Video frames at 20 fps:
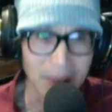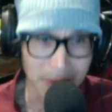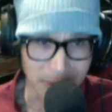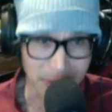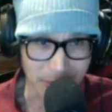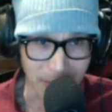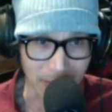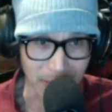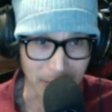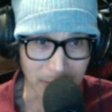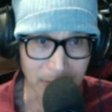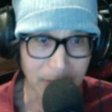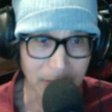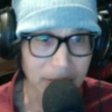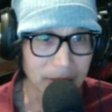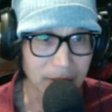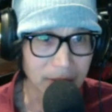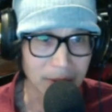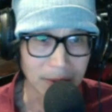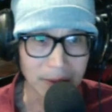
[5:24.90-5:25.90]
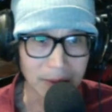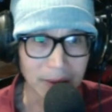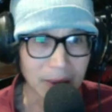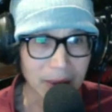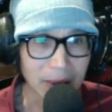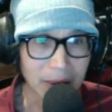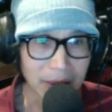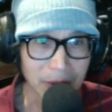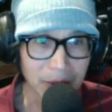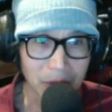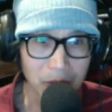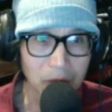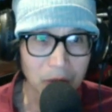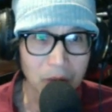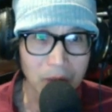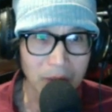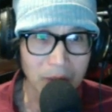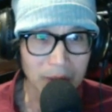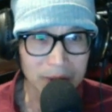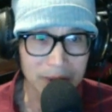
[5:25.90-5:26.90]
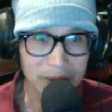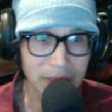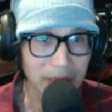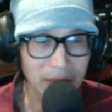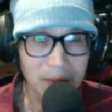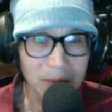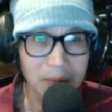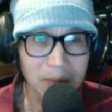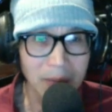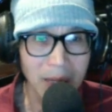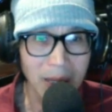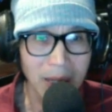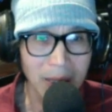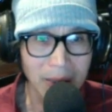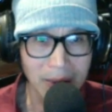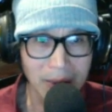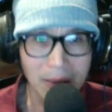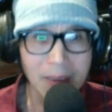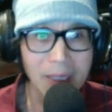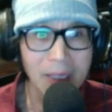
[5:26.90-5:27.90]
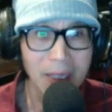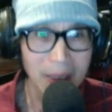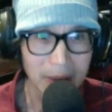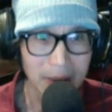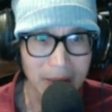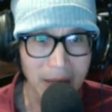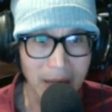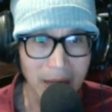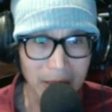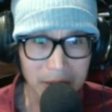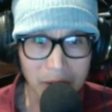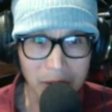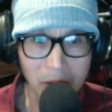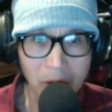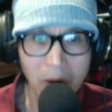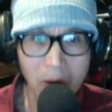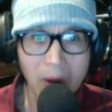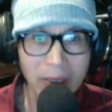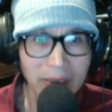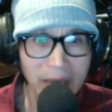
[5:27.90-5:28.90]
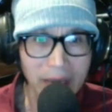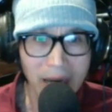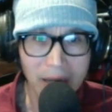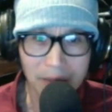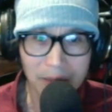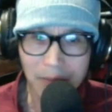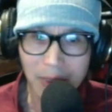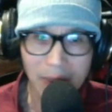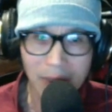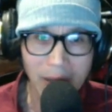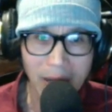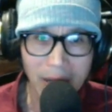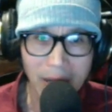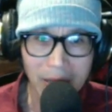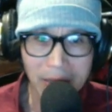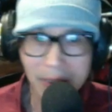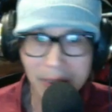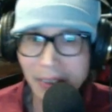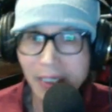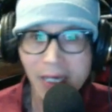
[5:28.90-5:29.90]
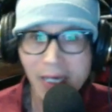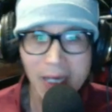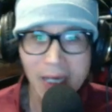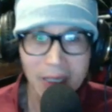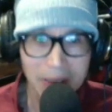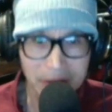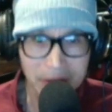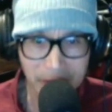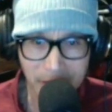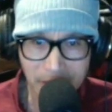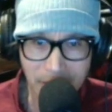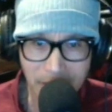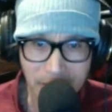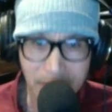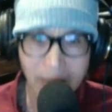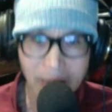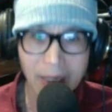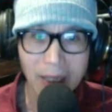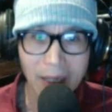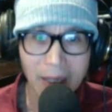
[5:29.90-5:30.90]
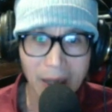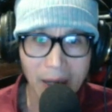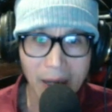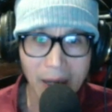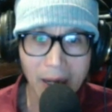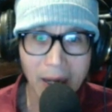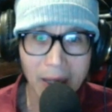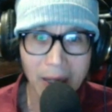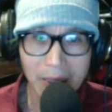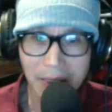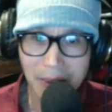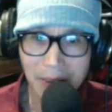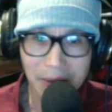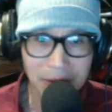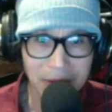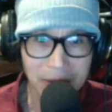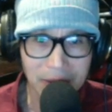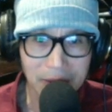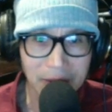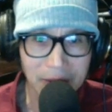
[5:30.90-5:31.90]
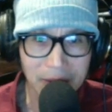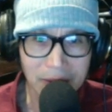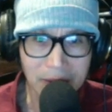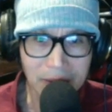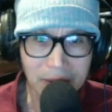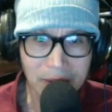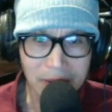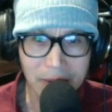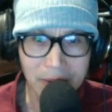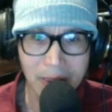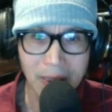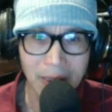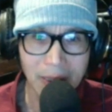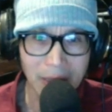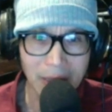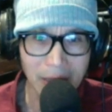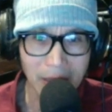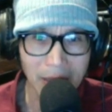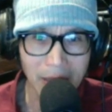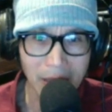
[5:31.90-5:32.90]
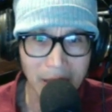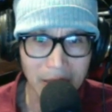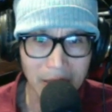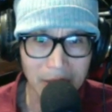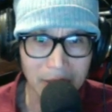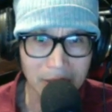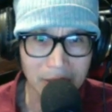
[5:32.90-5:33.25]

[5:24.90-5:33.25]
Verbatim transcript: สักนิดเคยห่วงฉันไหม อย่างน้อยถามใคร ฉันตายหรืออยัง